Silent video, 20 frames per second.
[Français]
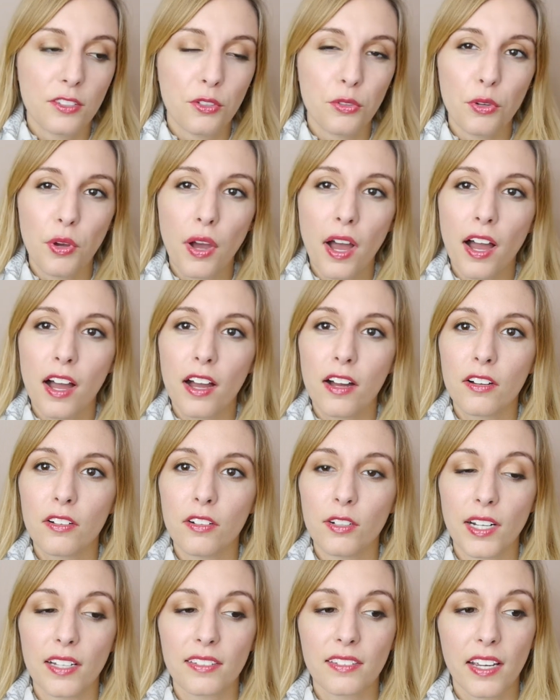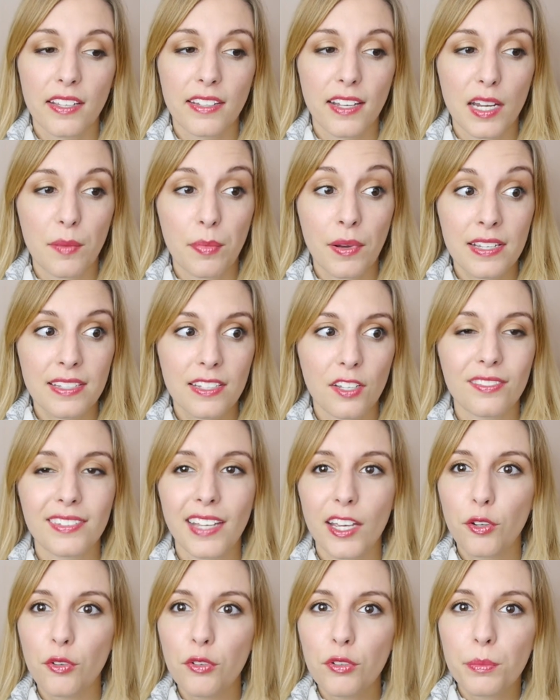de 1, euh, la taille n'allait pas, c'était une
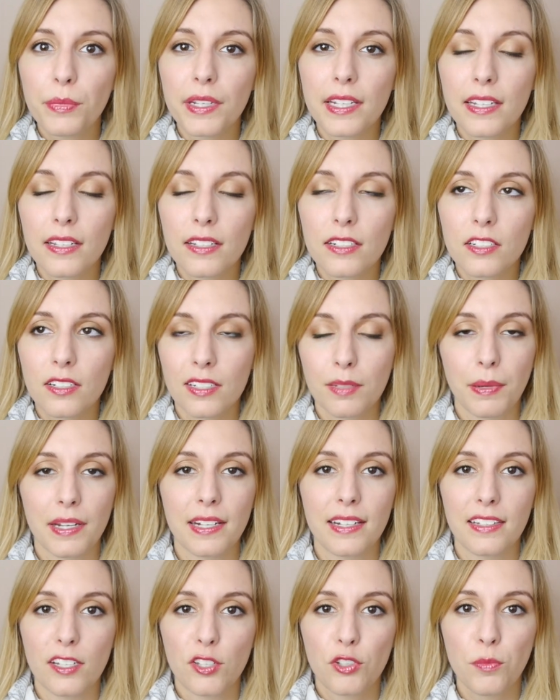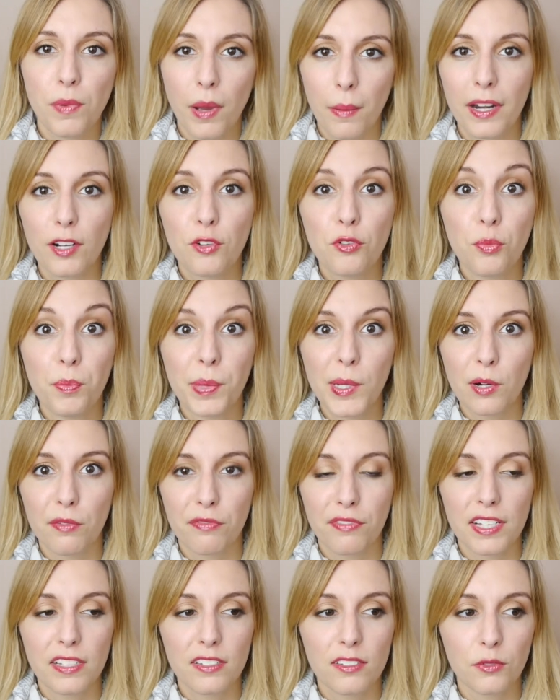taille 1, mais je sais pas, il était super mal coupé en
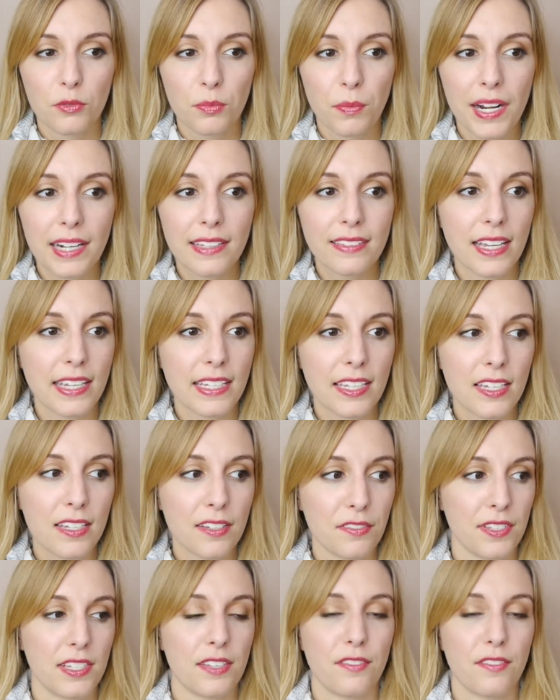fait, ou mal taillé,